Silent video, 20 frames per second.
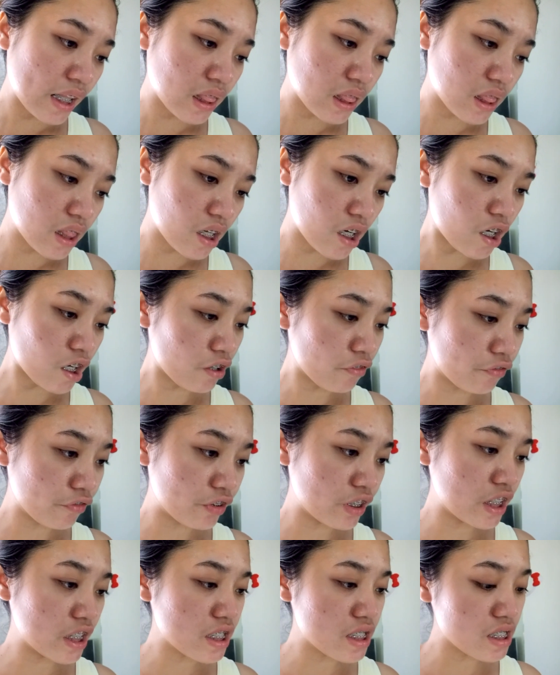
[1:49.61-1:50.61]

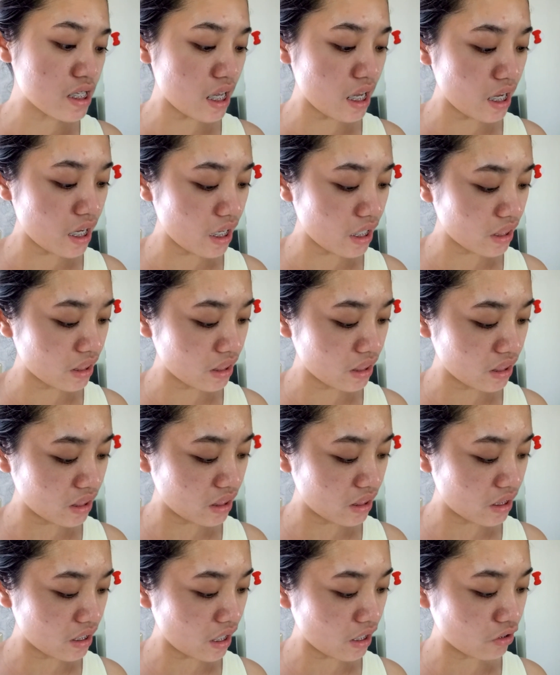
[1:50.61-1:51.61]
anti-fleece and
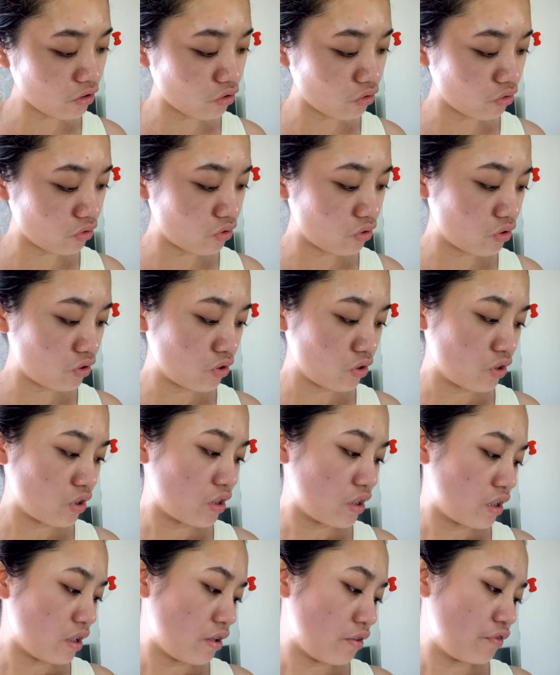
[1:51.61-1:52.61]
ano,
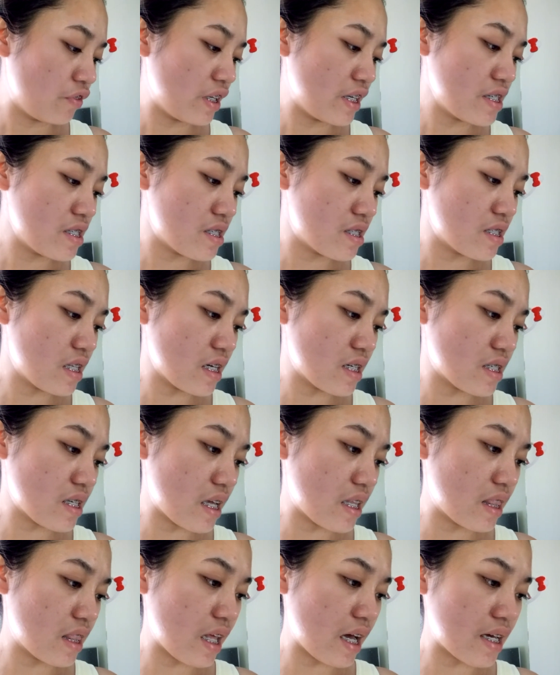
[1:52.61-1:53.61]
fleece sticks
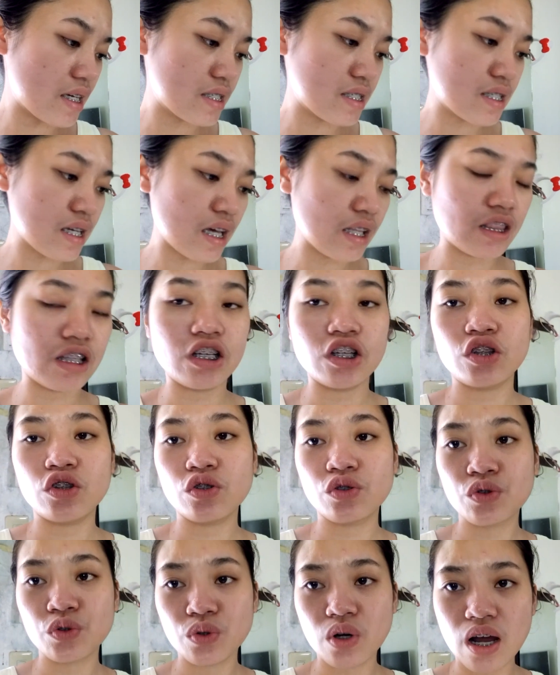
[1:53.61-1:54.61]
and lice at it
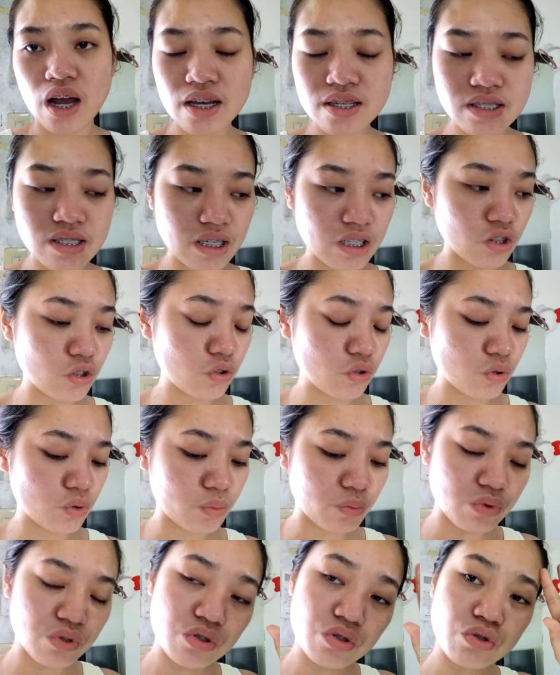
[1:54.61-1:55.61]
as it
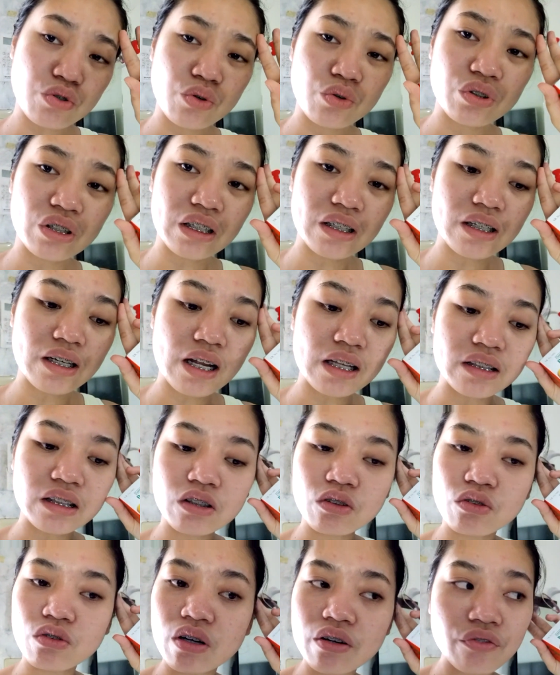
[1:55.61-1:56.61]
grooms. So, tingnan
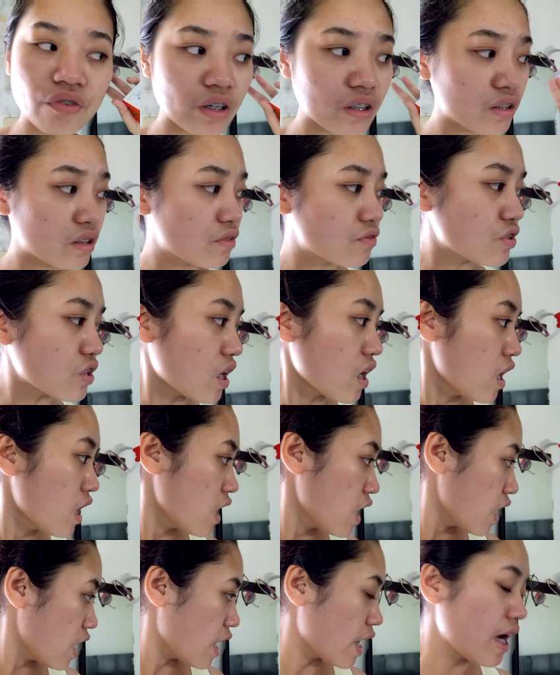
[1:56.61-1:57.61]
natin kung effective siya.
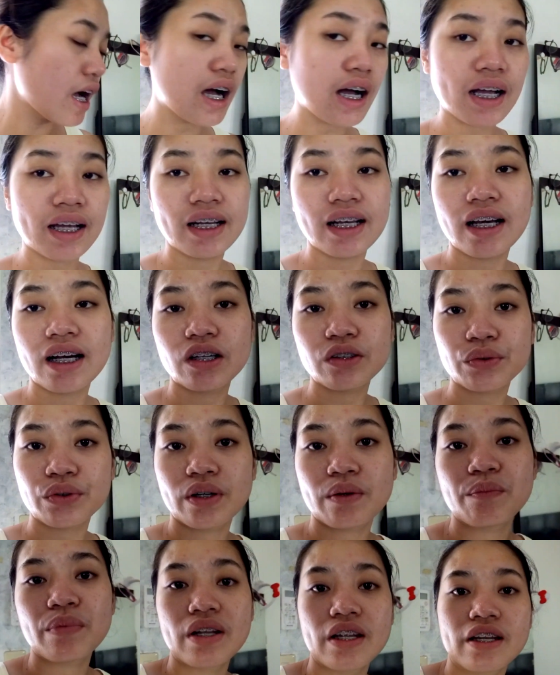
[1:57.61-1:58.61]
Ah, kailangan
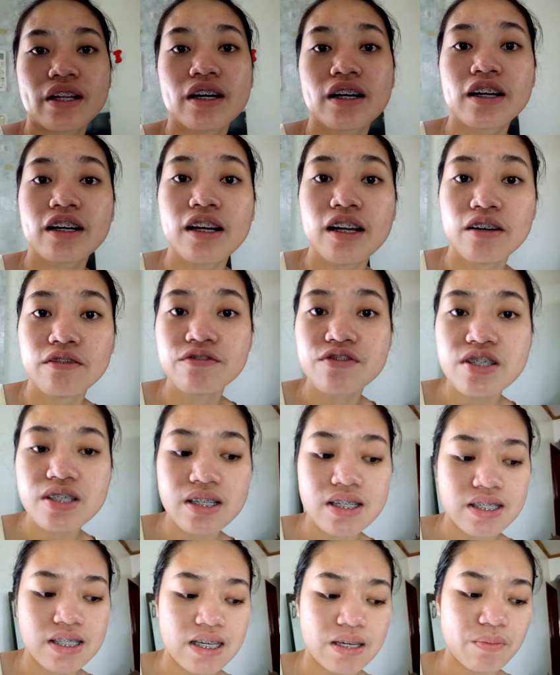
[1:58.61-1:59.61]
ko rin pala ng gloves
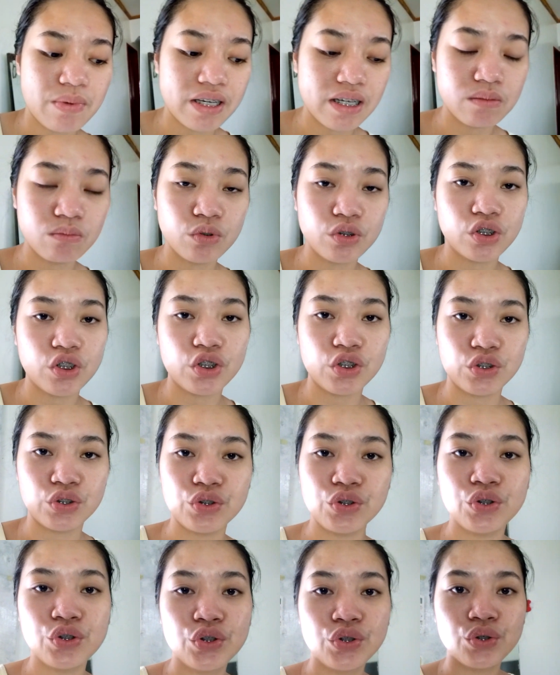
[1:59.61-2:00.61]
kasi may gamot
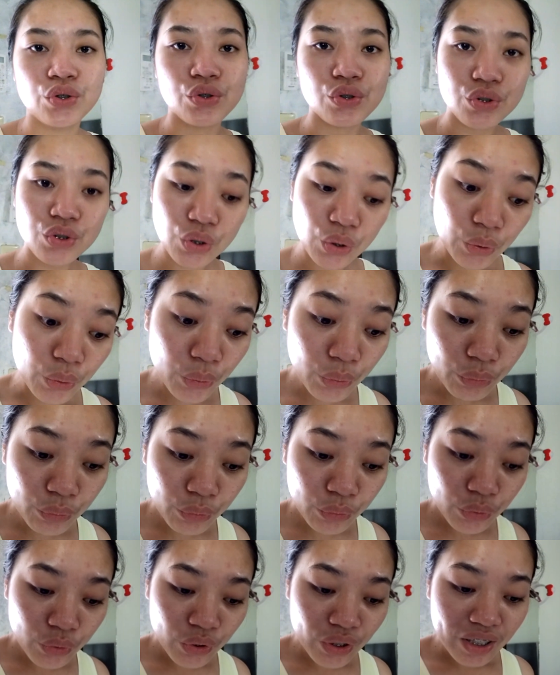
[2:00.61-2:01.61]
ito. So,
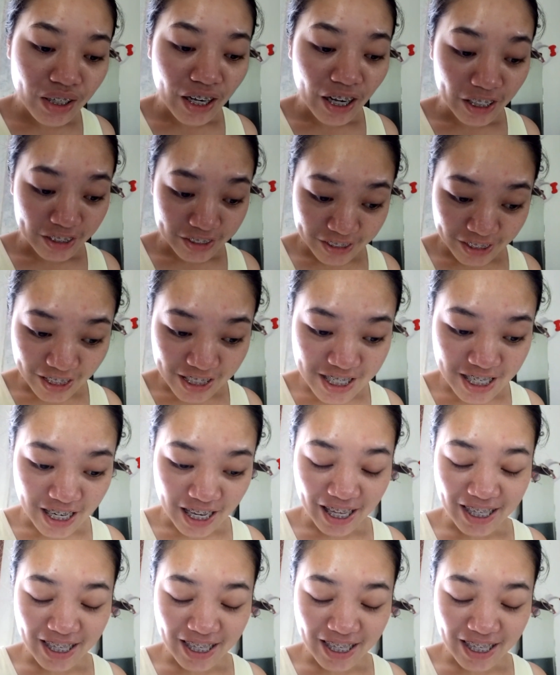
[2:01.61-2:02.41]
andyan na sila.